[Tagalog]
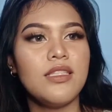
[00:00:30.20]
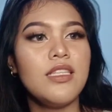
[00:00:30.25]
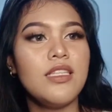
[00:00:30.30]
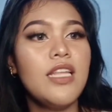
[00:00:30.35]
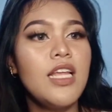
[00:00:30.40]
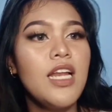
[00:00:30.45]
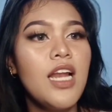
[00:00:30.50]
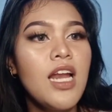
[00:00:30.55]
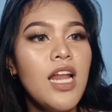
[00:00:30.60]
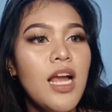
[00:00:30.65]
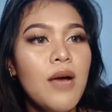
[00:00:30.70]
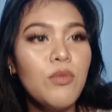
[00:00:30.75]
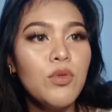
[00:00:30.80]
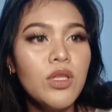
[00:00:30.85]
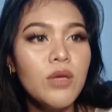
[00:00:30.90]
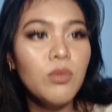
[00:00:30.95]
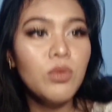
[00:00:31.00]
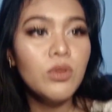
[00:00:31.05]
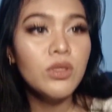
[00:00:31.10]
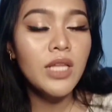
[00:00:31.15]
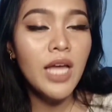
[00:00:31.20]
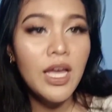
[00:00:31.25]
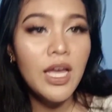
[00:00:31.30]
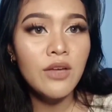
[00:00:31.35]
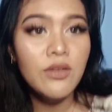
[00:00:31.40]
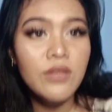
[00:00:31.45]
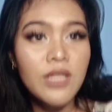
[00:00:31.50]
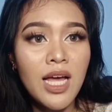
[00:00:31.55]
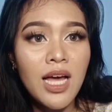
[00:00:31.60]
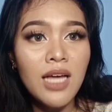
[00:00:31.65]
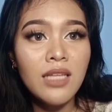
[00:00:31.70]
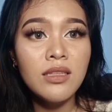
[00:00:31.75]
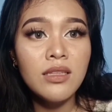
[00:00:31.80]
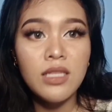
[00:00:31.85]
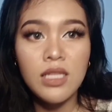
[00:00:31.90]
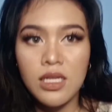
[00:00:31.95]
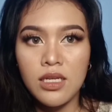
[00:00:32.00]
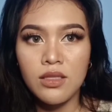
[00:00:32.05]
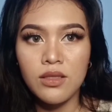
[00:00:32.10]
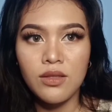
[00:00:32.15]
nilalaman na po tayo ng
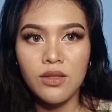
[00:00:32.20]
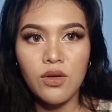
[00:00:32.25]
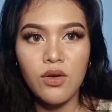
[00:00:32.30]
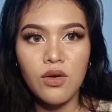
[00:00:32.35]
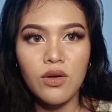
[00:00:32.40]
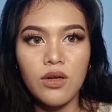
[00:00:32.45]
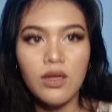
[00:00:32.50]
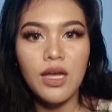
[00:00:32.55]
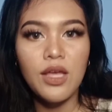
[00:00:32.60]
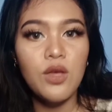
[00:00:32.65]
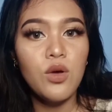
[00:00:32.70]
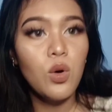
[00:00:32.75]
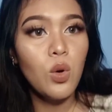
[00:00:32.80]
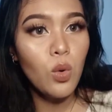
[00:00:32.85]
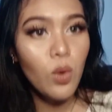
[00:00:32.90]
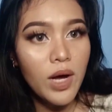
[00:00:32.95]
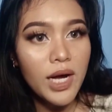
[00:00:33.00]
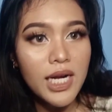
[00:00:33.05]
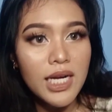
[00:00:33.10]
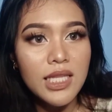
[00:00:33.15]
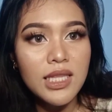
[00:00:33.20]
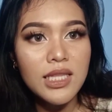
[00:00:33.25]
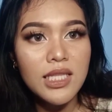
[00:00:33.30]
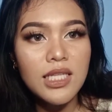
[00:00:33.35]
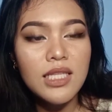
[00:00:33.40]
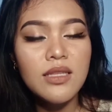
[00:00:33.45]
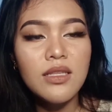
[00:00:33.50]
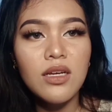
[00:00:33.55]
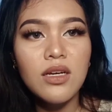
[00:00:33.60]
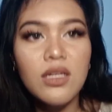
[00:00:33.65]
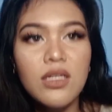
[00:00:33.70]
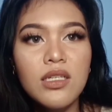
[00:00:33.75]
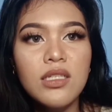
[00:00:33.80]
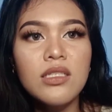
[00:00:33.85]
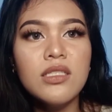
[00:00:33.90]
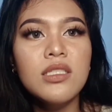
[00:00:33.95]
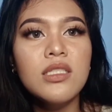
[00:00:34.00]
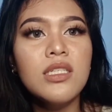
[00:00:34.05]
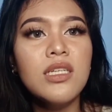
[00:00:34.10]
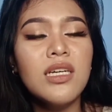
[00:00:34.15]
TikTok ngayong quarantine, no?
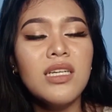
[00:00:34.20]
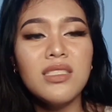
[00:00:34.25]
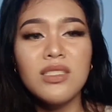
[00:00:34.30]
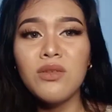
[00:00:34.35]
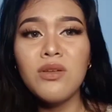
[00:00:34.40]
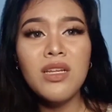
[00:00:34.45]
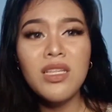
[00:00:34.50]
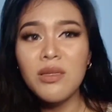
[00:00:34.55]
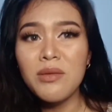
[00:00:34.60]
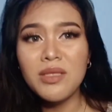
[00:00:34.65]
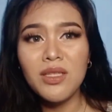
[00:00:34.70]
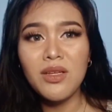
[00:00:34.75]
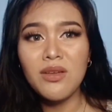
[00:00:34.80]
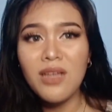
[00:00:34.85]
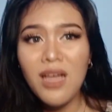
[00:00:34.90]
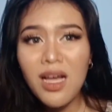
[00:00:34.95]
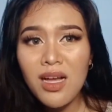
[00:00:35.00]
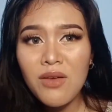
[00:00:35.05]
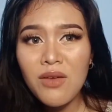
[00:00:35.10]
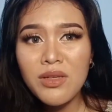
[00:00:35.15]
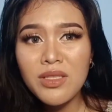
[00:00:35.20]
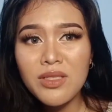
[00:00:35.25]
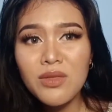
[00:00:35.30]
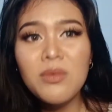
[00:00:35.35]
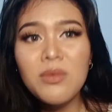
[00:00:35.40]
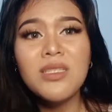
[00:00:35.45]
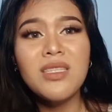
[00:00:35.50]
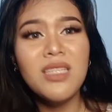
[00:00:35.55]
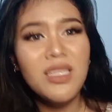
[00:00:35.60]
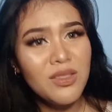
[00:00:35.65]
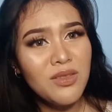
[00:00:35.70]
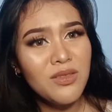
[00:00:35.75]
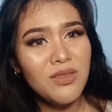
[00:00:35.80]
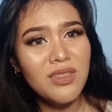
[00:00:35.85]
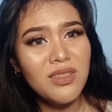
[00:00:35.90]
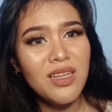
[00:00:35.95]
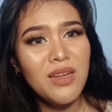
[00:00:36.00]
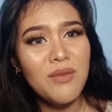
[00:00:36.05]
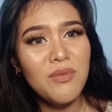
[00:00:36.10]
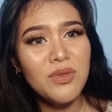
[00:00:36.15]
So, wala naman tayong gagawin. So,
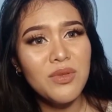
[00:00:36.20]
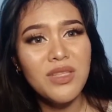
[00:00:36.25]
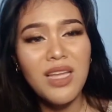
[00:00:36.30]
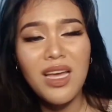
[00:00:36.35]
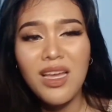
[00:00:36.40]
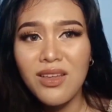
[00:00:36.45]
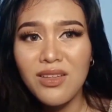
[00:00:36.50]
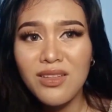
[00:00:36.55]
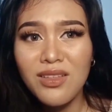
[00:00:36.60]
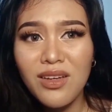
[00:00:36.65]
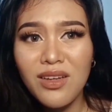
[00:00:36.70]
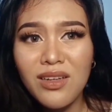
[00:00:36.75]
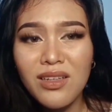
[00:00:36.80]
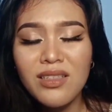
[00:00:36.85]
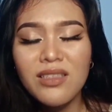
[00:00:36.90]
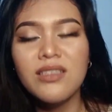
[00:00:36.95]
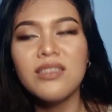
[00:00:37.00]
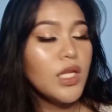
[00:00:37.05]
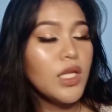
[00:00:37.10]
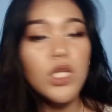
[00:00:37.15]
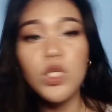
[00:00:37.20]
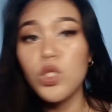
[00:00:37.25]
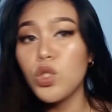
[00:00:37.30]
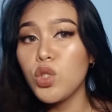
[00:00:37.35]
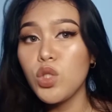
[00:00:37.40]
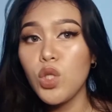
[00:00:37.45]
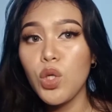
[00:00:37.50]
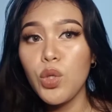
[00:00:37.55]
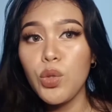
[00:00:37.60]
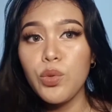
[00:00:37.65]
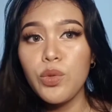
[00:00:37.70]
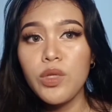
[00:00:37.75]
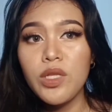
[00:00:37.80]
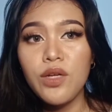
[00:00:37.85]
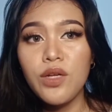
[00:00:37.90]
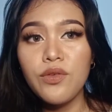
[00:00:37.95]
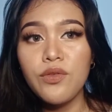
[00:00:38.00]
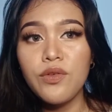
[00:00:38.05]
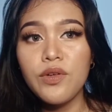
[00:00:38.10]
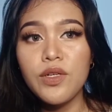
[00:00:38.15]
tiktok na po tayo, no? So,
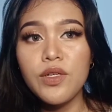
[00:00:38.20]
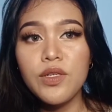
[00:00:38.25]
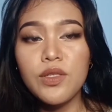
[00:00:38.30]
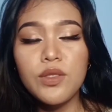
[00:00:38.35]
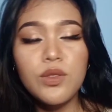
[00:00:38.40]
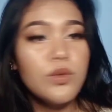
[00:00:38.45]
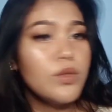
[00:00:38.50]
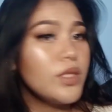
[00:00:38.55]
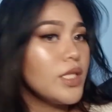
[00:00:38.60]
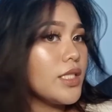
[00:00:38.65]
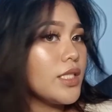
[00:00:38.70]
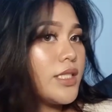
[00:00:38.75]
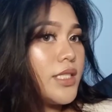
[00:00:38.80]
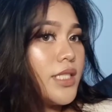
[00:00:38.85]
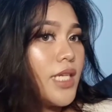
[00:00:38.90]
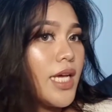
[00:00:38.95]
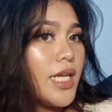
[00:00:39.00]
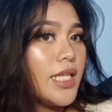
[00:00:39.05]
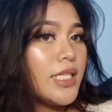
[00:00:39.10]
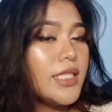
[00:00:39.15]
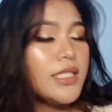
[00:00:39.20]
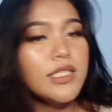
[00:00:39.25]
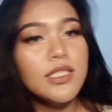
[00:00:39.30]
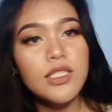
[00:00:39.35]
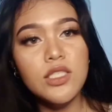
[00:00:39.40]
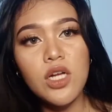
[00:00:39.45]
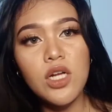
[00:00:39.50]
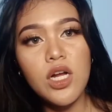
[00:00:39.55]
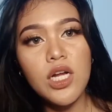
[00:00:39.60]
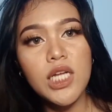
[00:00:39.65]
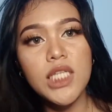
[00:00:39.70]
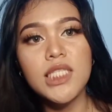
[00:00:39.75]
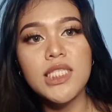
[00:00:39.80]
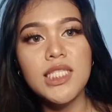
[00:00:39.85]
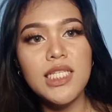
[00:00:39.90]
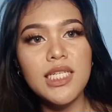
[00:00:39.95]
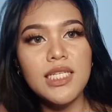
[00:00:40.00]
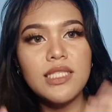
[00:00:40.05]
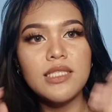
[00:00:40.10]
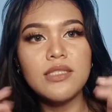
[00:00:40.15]
without further ado, let's get started.
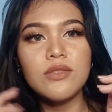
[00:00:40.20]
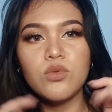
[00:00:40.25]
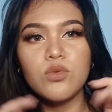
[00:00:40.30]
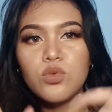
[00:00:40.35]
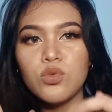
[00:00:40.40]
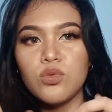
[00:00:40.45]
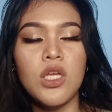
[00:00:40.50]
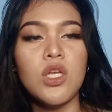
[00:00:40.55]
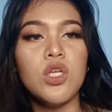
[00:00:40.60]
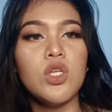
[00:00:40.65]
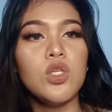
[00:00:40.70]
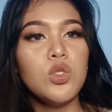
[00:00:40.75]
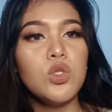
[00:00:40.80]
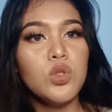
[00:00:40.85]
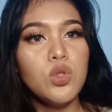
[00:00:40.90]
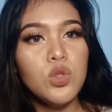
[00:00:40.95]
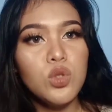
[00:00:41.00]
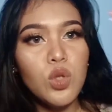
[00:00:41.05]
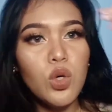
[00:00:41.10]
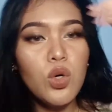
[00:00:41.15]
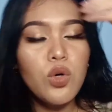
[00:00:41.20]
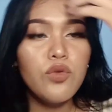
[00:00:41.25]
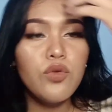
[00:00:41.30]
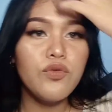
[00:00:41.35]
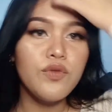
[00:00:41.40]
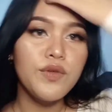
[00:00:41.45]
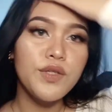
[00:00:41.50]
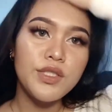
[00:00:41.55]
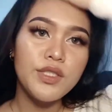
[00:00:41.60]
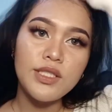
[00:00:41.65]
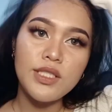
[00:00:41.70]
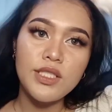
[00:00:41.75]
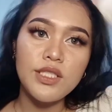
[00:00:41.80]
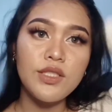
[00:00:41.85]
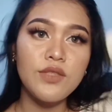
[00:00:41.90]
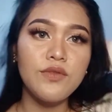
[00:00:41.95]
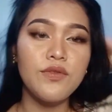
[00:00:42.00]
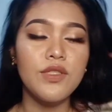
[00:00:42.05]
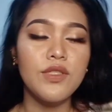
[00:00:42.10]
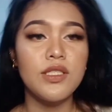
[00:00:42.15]
So, first
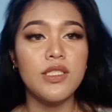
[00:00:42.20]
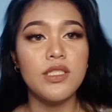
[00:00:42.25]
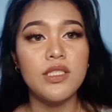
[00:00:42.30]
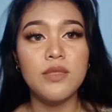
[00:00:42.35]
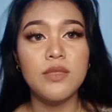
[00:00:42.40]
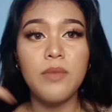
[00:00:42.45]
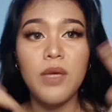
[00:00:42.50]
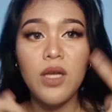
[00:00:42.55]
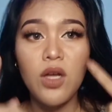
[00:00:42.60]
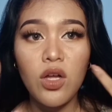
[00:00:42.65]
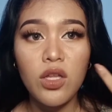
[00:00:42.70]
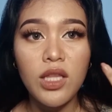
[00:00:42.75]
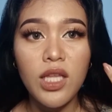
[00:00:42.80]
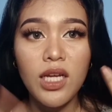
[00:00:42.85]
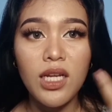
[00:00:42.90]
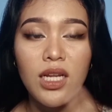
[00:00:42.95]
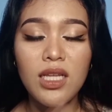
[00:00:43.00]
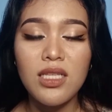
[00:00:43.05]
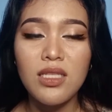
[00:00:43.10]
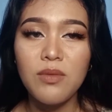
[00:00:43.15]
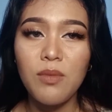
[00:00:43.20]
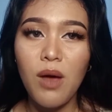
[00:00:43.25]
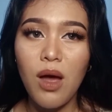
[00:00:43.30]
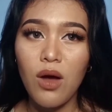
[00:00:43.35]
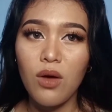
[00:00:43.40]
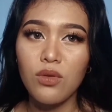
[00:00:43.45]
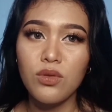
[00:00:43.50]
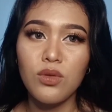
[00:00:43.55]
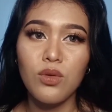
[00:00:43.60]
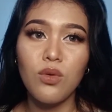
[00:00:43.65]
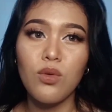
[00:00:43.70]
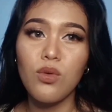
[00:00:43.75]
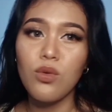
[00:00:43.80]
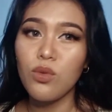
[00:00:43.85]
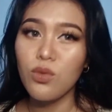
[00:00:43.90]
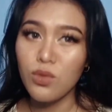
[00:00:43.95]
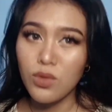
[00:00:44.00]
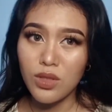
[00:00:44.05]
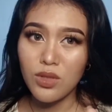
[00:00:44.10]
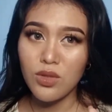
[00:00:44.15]
things first is may contact lens pa ako. So,
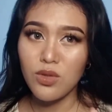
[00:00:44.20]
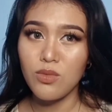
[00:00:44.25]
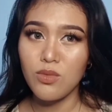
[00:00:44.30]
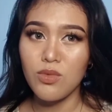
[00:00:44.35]
kukunin ko